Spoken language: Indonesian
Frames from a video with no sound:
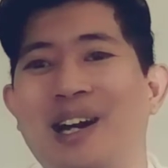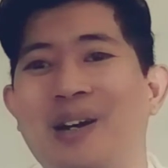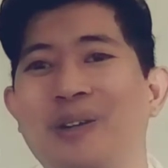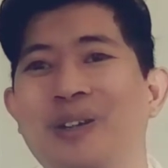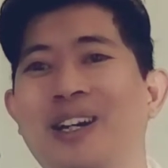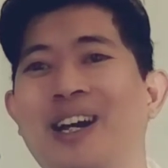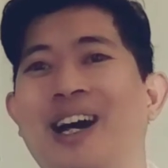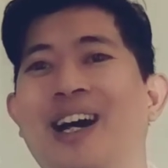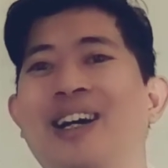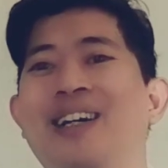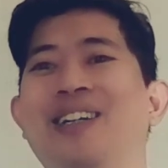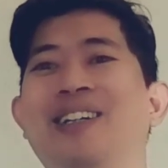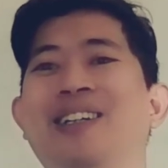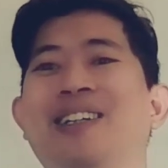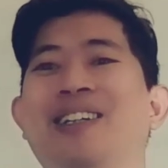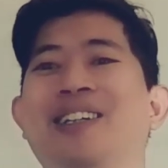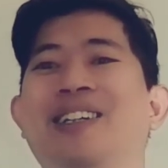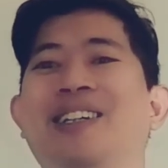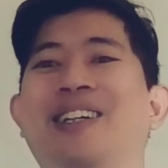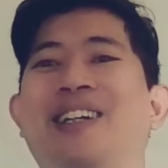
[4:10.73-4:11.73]
ya udah
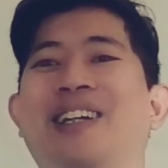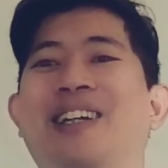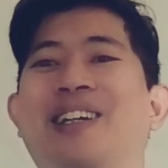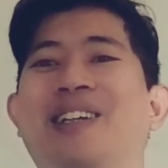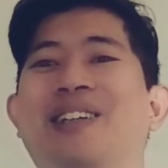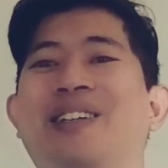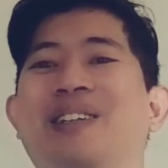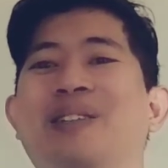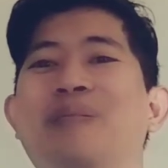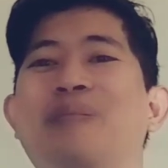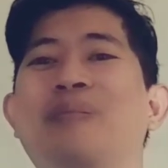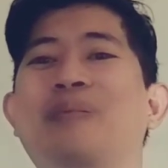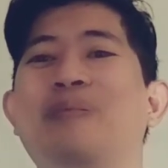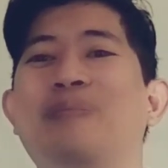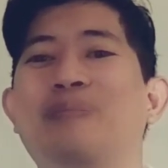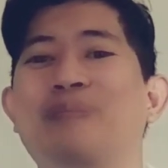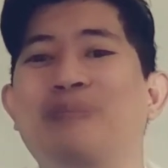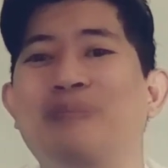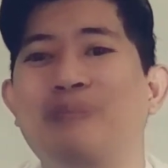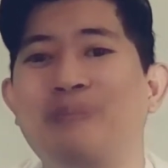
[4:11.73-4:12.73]

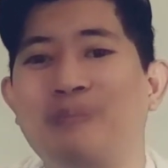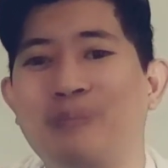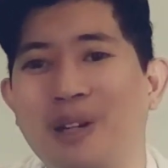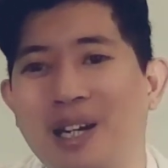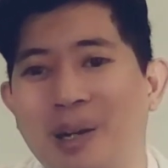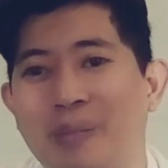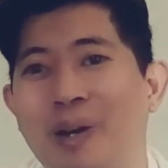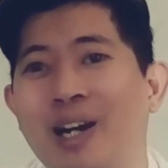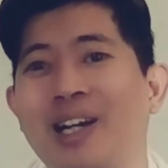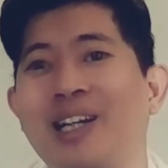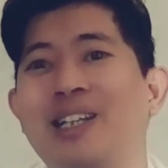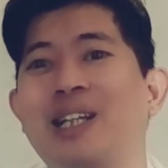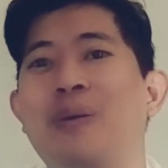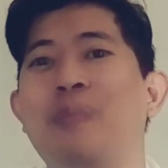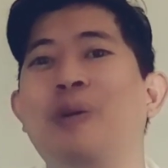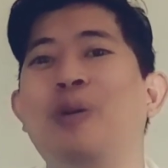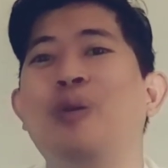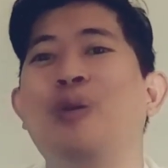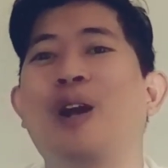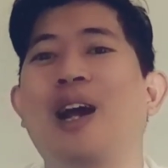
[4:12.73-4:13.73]
minimal kita
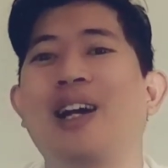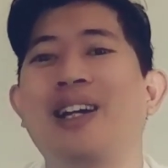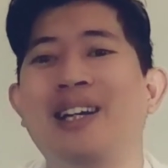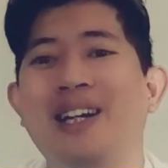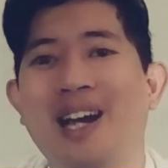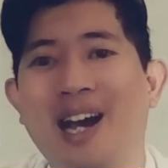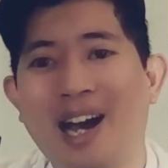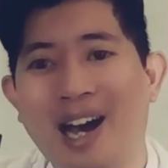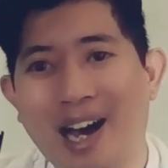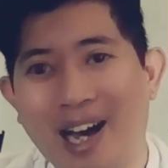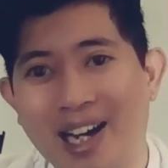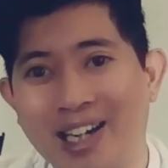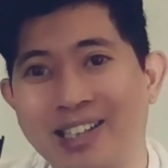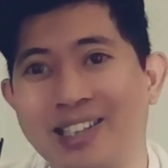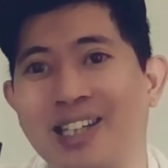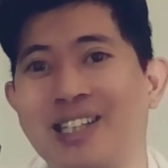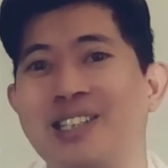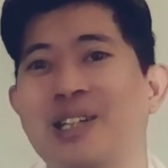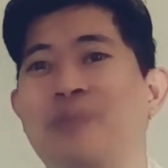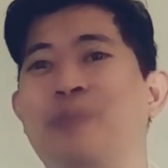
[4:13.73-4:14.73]
mengurangi
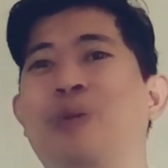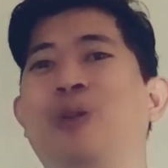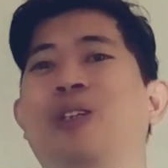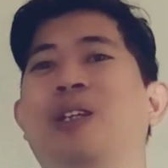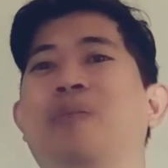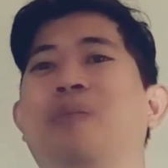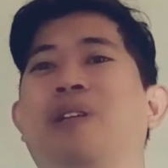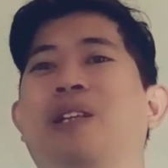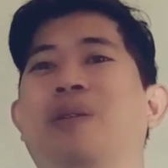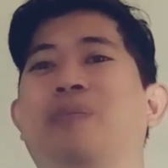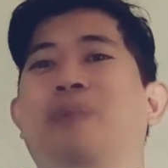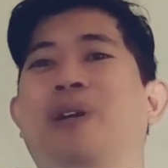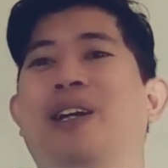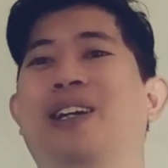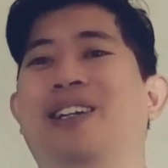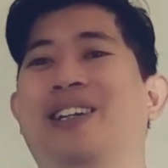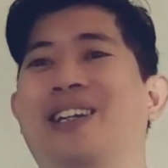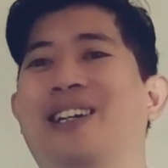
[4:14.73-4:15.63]
hal tersebut teman-teman